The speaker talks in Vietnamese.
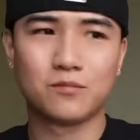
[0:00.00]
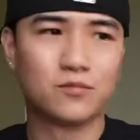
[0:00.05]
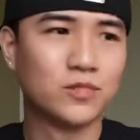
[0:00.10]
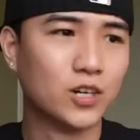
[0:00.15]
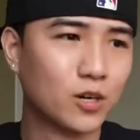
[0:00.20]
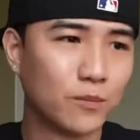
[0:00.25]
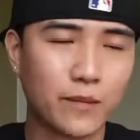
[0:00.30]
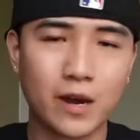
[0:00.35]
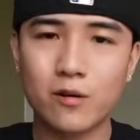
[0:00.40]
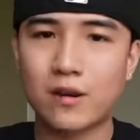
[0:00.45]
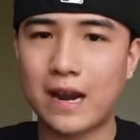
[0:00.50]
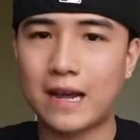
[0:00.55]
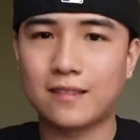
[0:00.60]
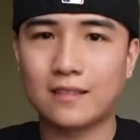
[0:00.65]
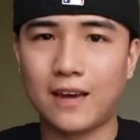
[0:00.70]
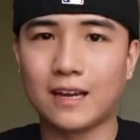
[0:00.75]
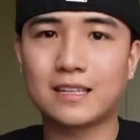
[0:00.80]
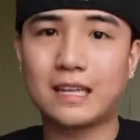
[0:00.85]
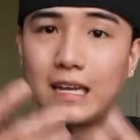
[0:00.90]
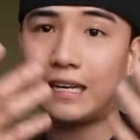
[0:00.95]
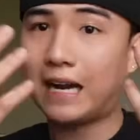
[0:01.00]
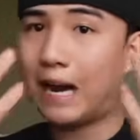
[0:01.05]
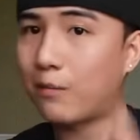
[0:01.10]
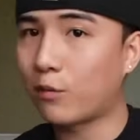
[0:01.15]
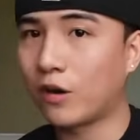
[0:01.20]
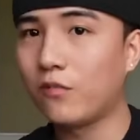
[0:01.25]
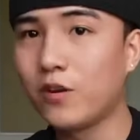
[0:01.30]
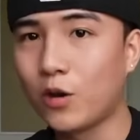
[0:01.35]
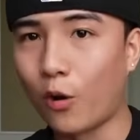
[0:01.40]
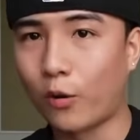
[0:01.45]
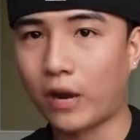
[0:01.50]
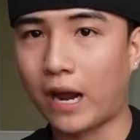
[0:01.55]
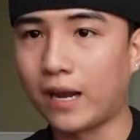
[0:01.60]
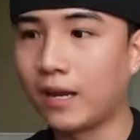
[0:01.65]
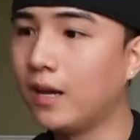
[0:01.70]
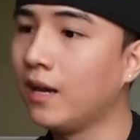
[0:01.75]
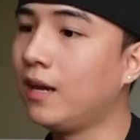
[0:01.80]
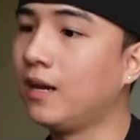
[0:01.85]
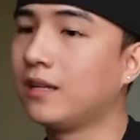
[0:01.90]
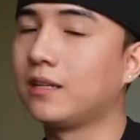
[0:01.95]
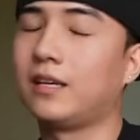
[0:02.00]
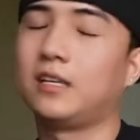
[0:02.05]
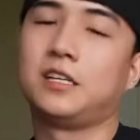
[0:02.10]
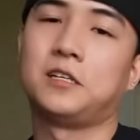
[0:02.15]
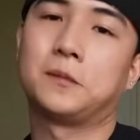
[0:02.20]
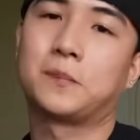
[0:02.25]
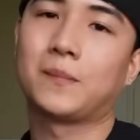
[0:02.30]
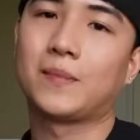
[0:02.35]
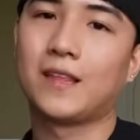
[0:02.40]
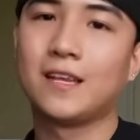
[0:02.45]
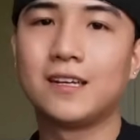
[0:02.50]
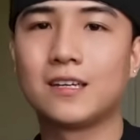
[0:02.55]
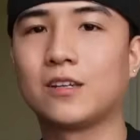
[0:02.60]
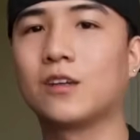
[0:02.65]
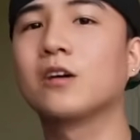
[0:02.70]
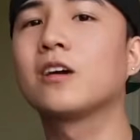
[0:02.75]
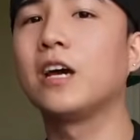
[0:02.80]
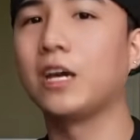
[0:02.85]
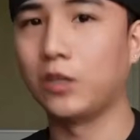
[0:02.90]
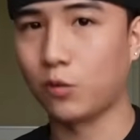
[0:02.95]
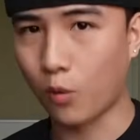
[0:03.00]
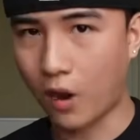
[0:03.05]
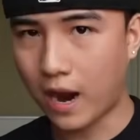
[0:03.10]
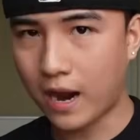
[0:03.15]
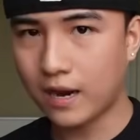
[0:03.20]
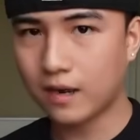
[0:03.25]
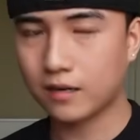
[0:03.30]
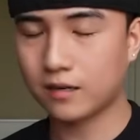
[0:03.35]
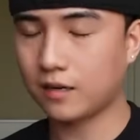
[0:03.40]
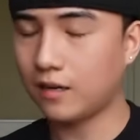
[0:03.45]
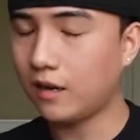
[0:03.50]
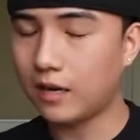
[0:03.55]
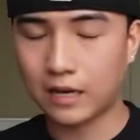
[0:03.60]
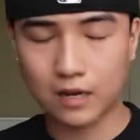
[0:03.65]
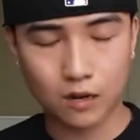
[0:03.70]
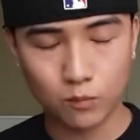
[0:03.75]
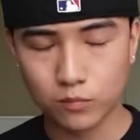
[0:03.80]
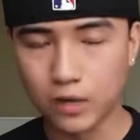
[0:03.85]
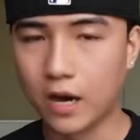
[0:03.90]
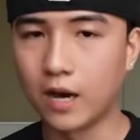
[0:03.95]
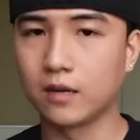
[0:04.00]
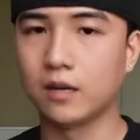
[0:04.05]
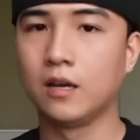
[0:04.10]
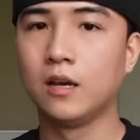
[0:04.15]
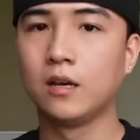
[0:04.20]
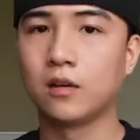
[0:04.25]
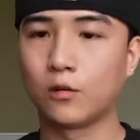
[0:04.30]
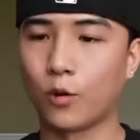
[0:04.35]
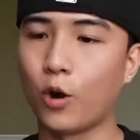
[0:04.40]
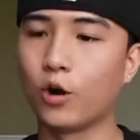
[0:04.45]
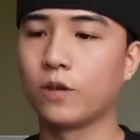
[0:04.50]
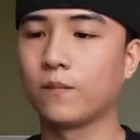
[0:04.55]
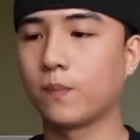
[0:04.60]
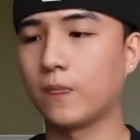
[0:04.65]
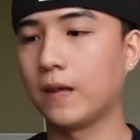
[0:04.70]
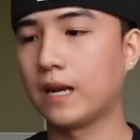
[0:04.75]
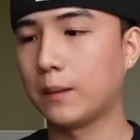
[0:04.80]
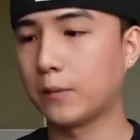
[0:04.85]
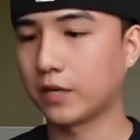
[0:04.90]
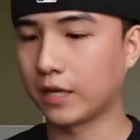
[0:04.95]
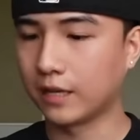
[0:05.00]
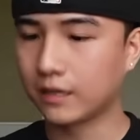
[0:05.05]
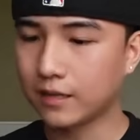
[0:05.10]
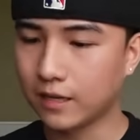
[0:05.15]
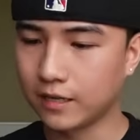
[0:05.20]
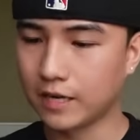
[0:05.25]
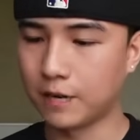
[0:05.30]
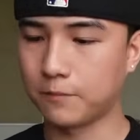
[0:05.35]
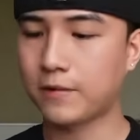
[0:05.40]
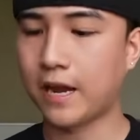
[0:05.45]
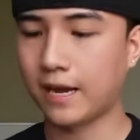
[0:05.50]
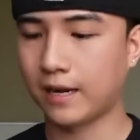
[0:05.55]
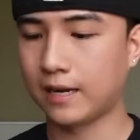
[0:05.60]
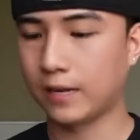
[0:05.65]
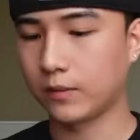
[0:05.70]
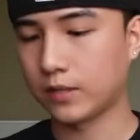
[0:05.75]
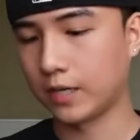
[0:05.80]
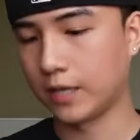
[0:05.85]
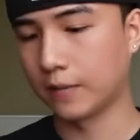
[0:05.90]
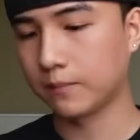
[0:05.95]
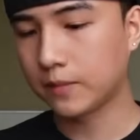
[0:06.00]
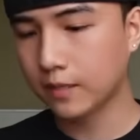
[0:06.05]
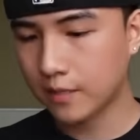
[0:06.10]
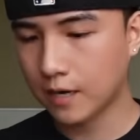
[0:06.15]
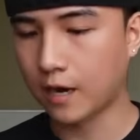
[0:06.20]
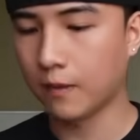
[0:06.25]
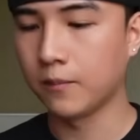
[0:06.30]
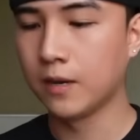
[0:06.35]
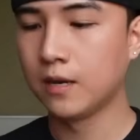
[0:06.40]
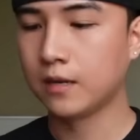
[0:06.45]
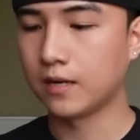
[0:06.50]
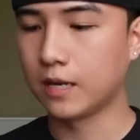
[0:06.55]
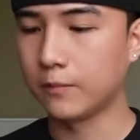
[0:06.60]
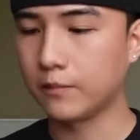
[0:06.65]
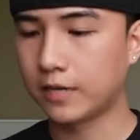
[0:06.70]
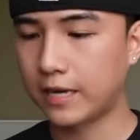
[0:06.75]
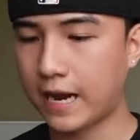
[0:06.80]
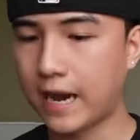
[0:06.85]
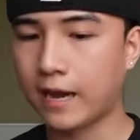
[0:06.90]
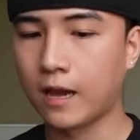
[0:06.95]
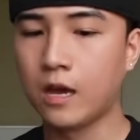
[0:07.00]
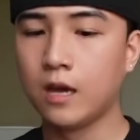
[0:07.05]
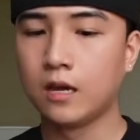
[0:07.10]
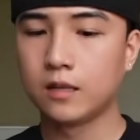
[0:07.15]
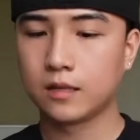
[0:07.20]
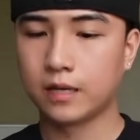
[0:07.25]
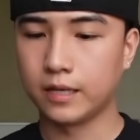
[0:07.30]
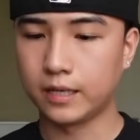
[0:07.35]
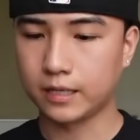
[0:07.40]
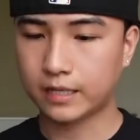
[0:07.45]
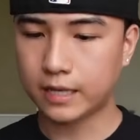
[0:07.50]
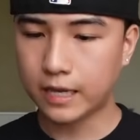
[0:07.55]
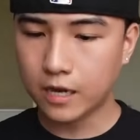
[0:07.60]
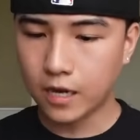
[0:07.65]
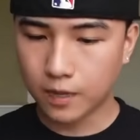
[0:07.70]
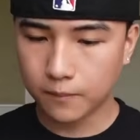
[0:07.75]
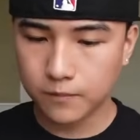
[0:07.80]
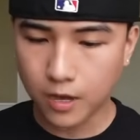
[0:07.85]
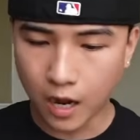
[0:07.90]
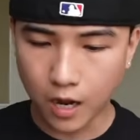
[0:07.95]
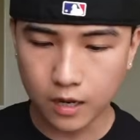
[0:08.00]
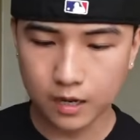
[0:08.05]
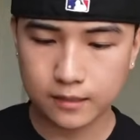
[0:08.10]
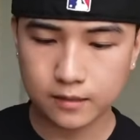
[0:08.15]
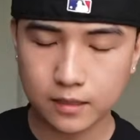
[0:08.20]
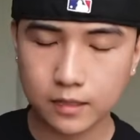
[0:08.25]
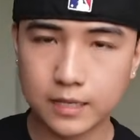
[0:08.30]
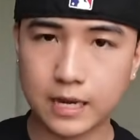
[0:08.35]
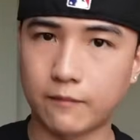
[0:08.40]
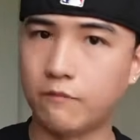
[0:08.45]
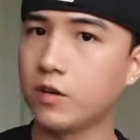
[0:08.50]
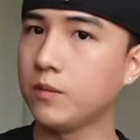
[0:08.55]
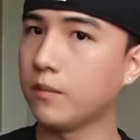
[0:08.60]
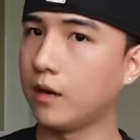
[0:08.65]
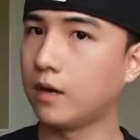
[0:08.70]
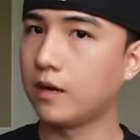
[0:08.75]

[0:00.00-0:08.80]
vừa mới ra tết cái ra một cái video này thì nó kỳ quá cái đó là không nên rồi nên là mình nghĩ thời điểm này là thời điểm thích hợp để mình ra thì cái hôm đó anh tân gặp với